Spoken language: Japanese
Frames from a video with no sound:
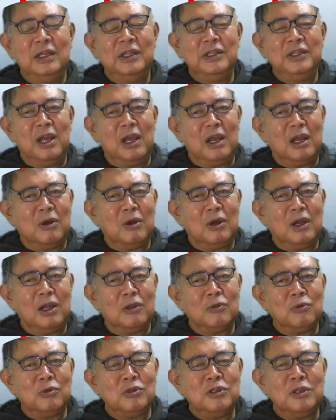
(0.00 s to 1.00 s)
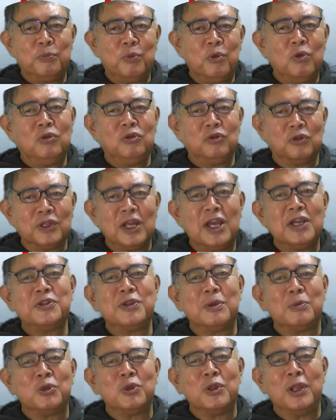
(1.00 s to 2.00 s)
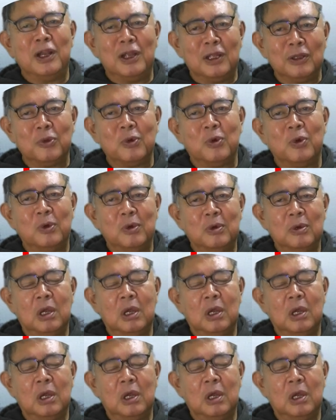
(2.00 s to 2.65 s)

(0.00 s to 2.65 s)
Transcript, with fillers: いや、あの、日本放送大したもんだなと。